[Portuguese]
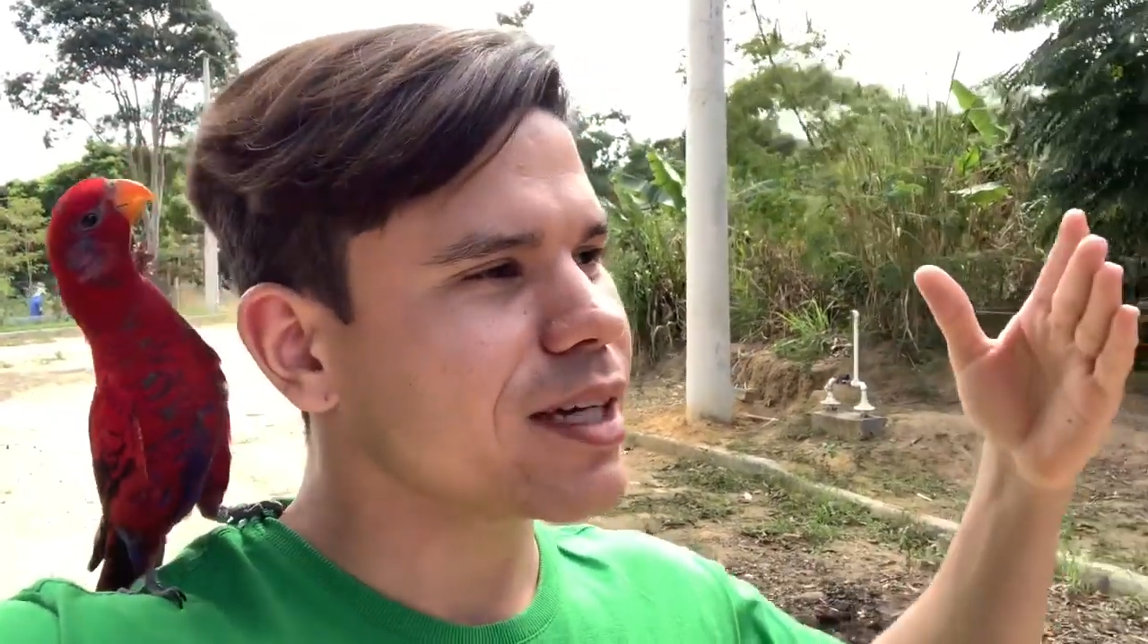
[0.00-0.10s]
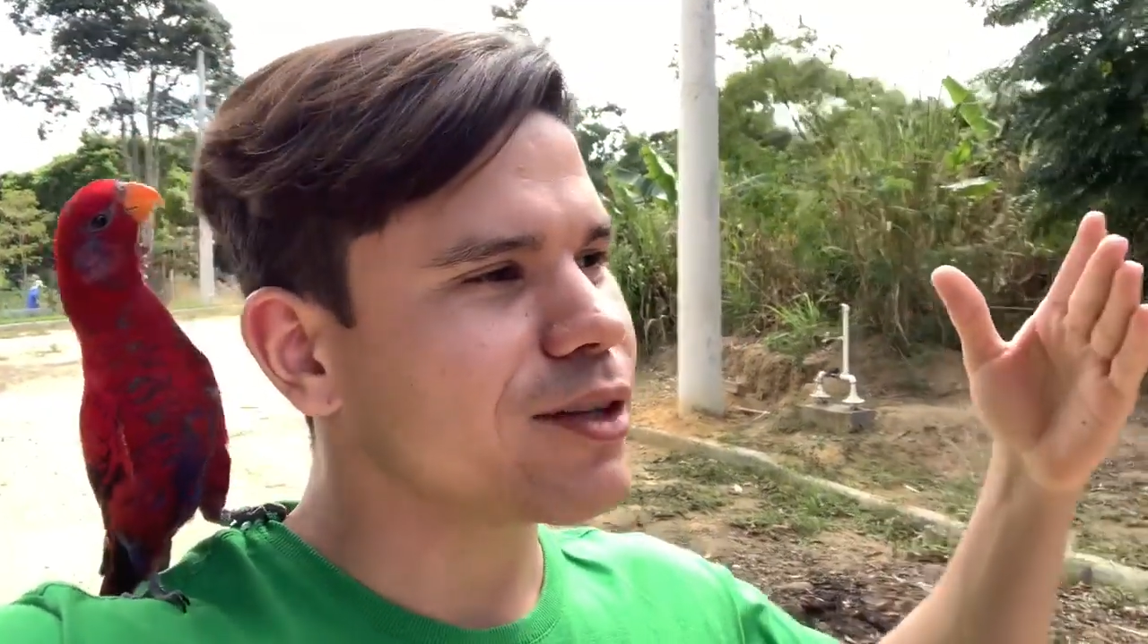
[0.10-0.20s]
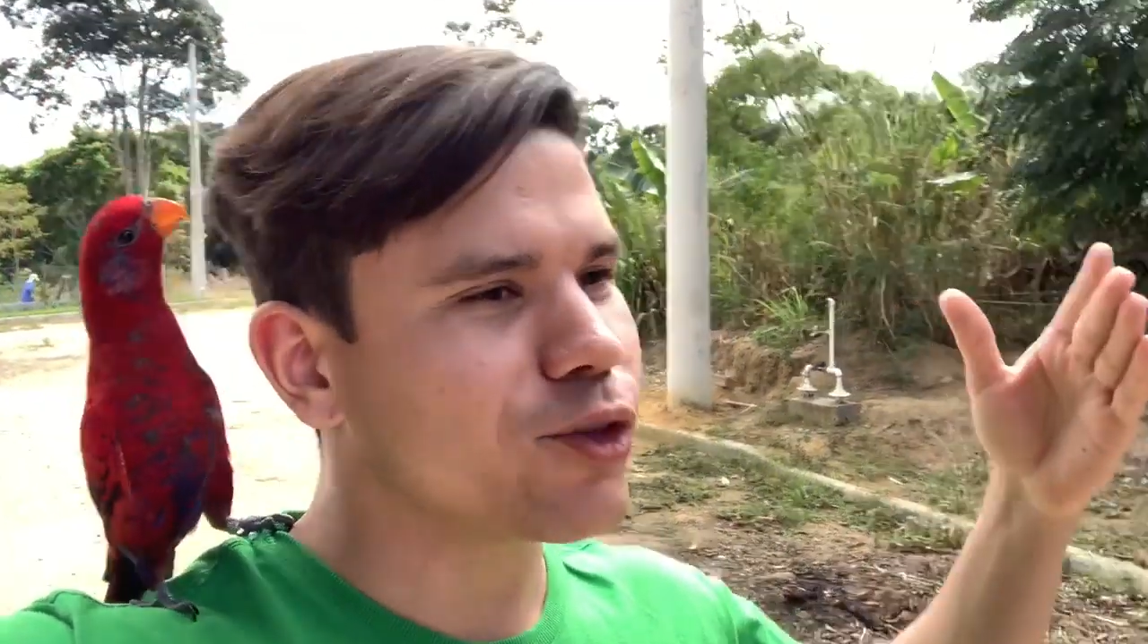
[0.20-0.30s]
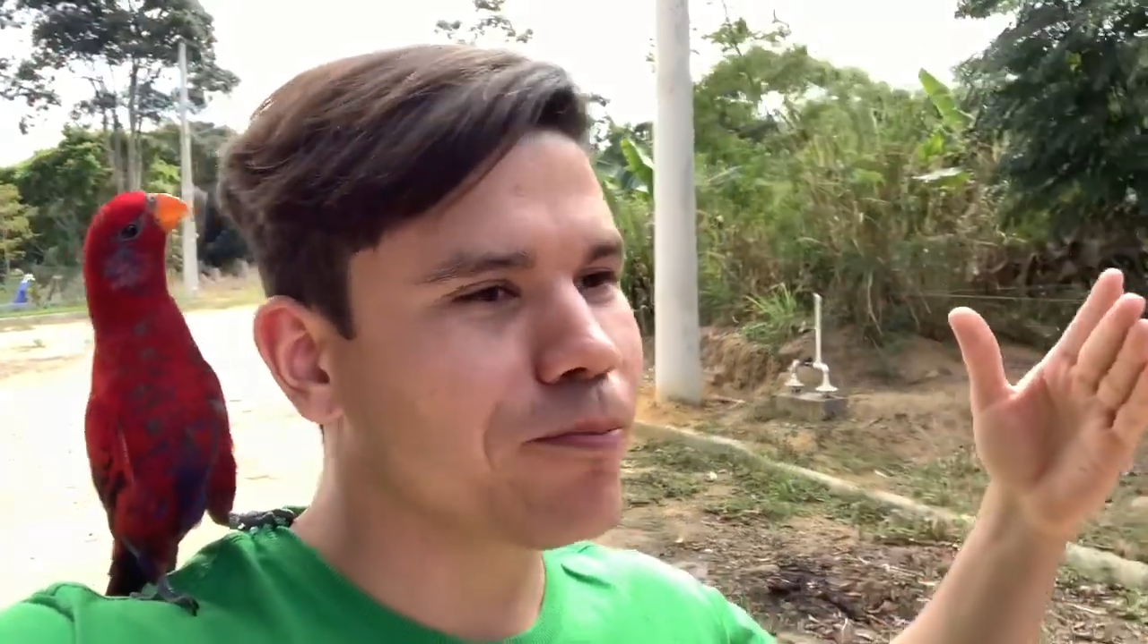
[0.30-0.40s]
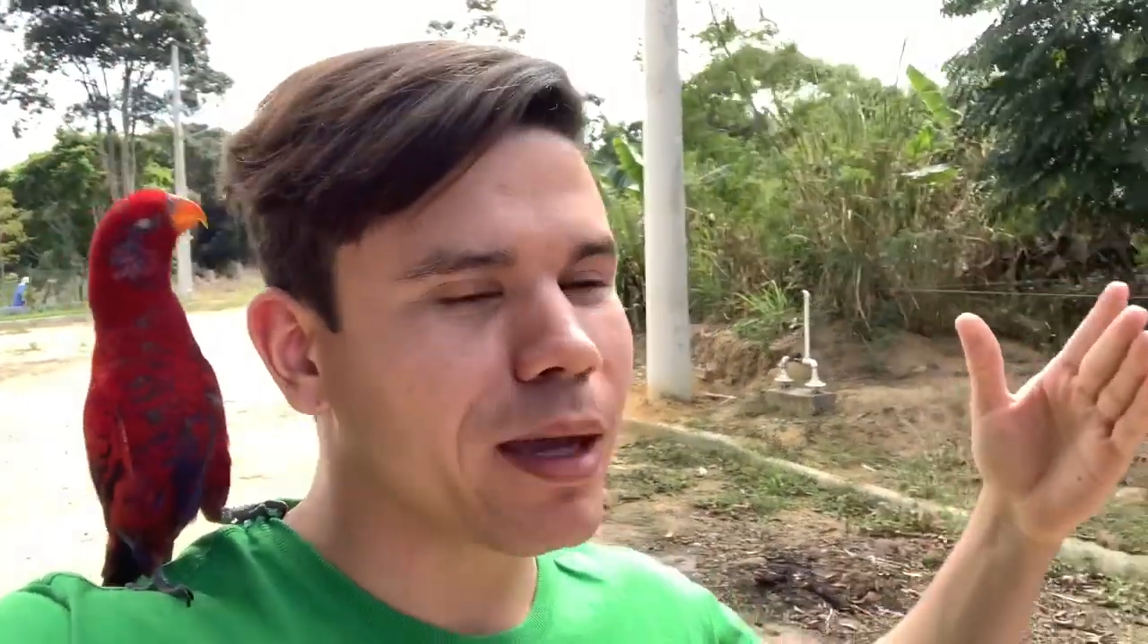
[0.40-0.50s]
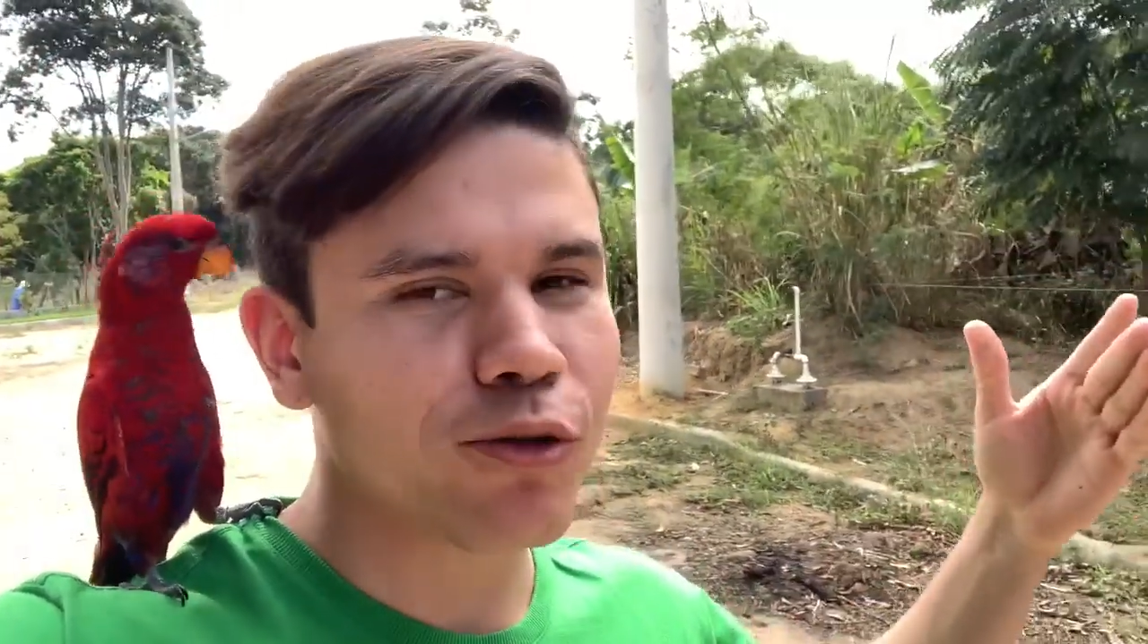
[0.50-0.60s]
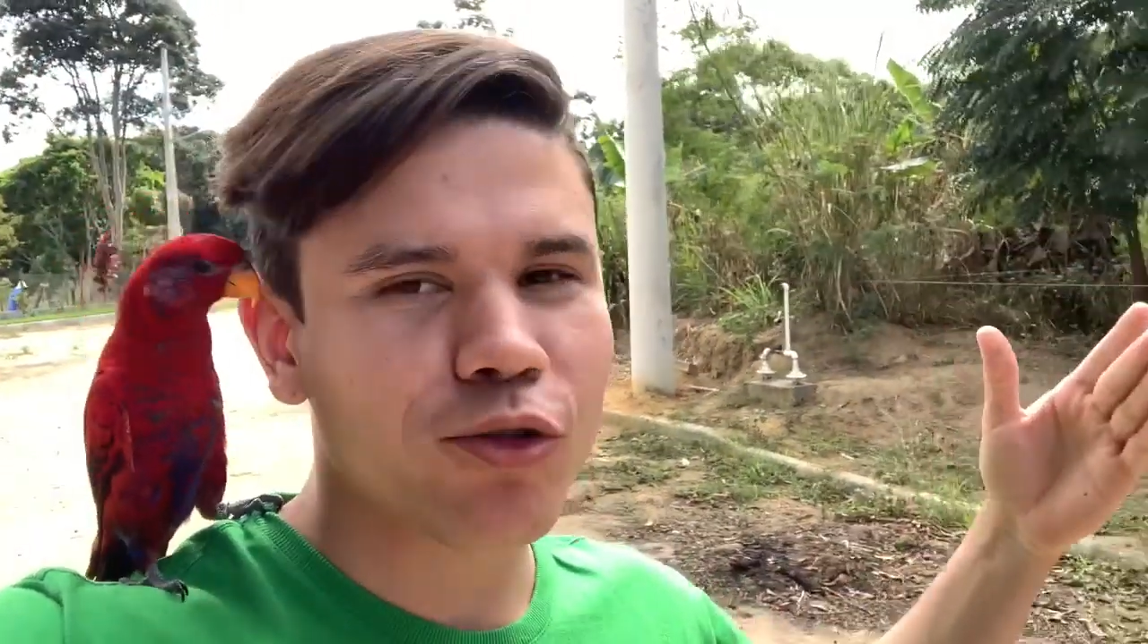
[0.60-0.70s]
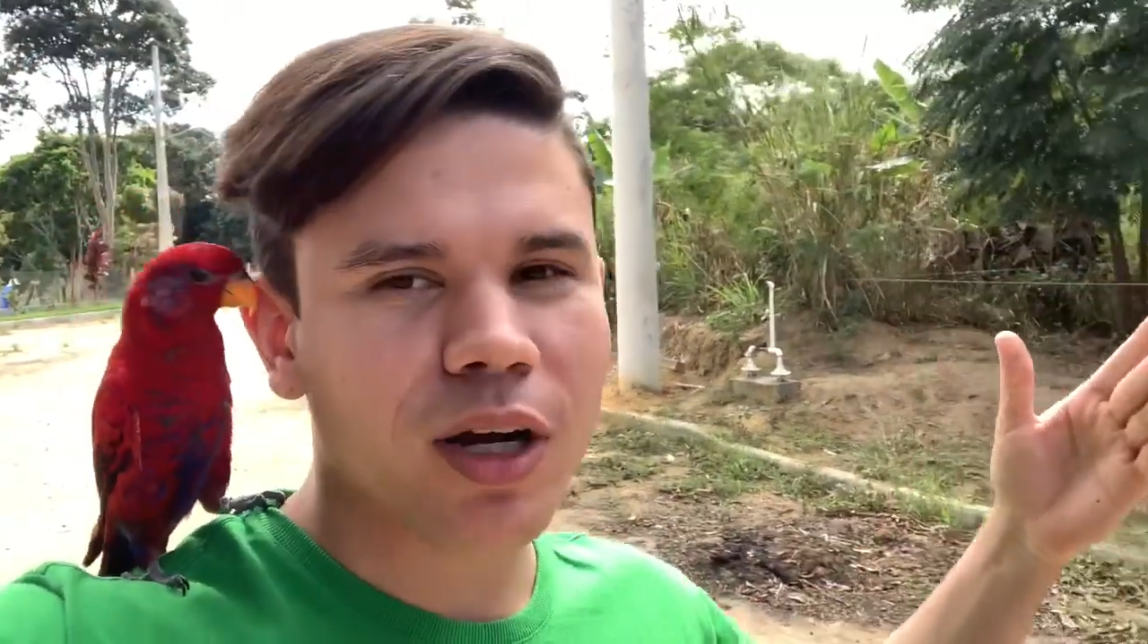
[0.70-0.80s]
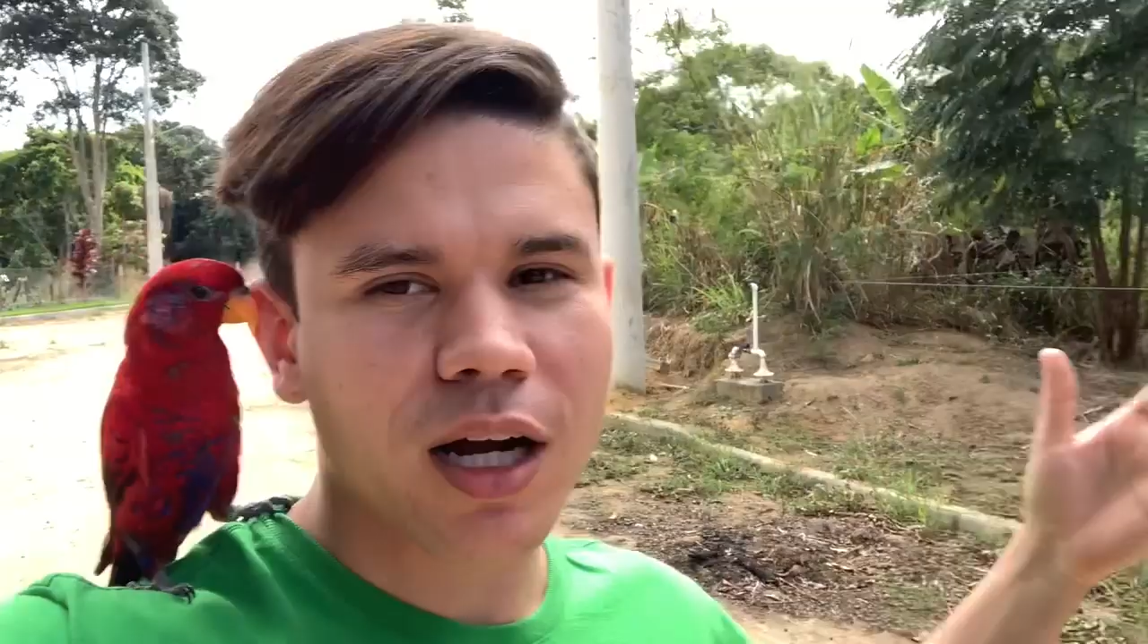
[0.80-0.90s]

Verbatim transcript: No meio do